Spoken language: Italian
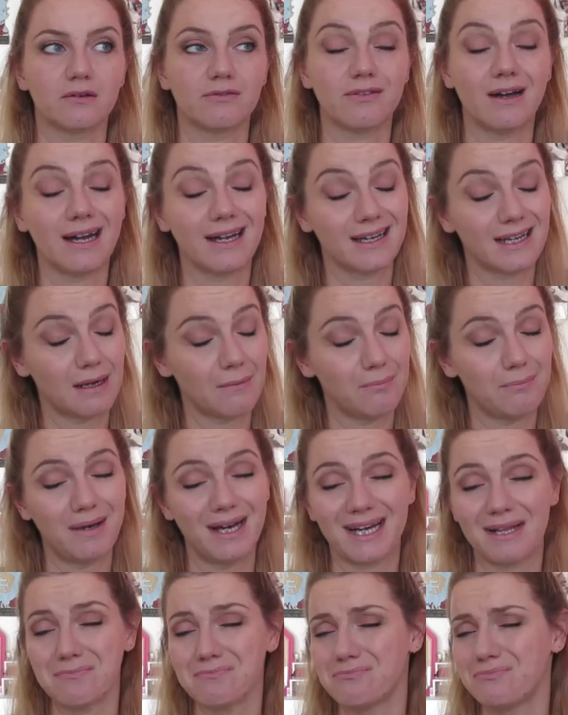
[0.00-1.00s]
uh, fa
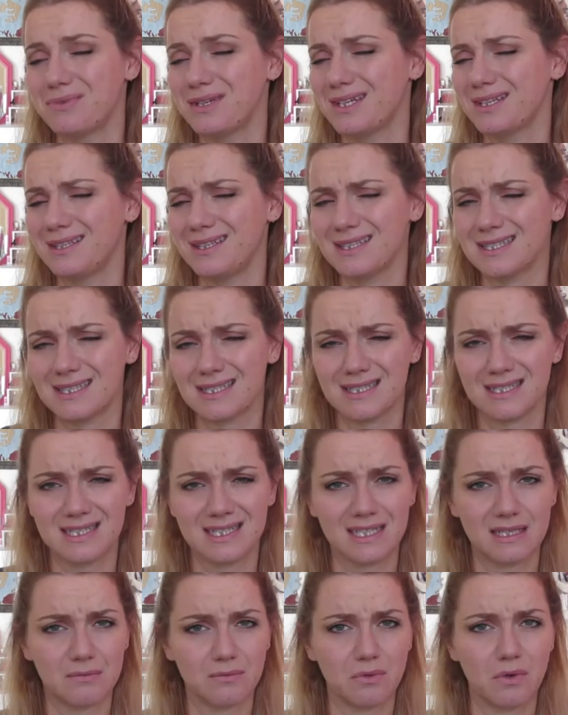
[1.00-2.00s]
aggrappare
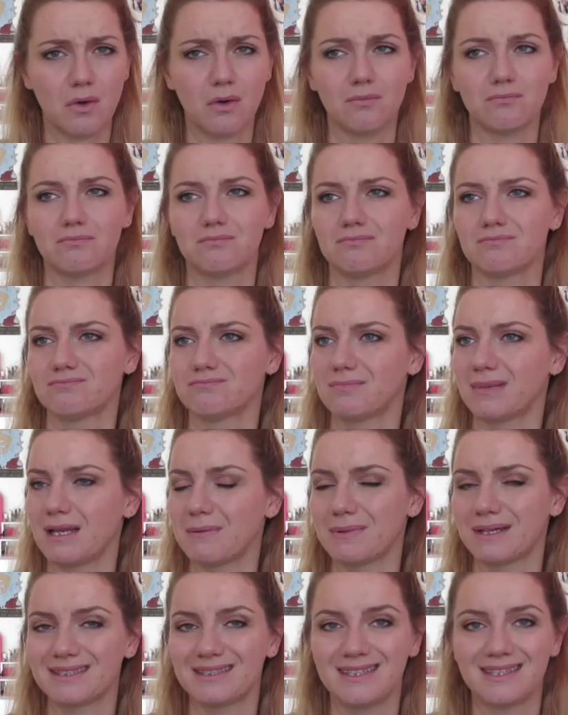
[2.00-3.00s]
benissimo le
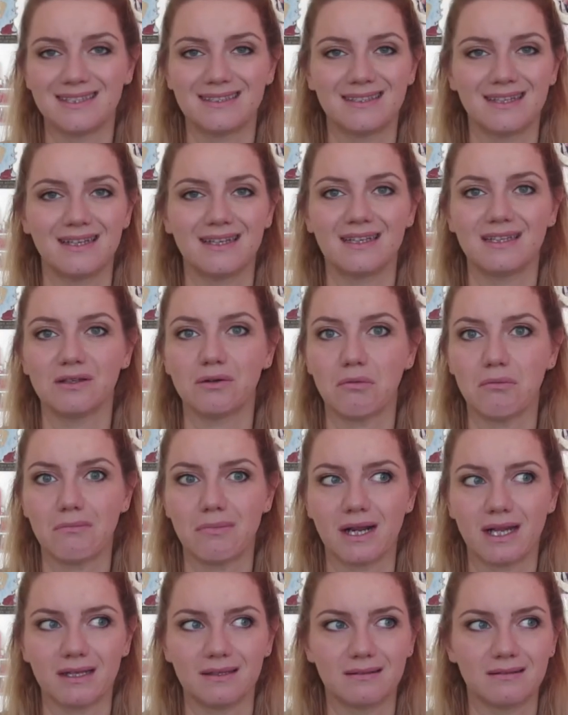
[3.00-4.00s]
matite, gli
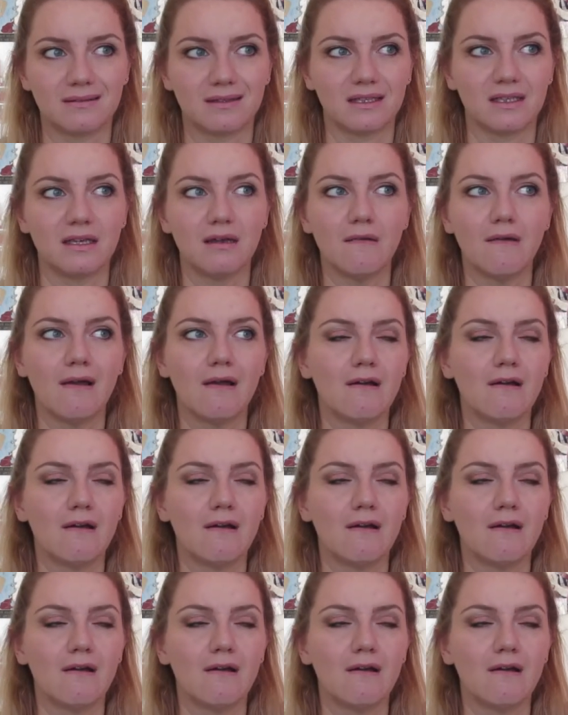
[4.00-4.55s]
ombretti,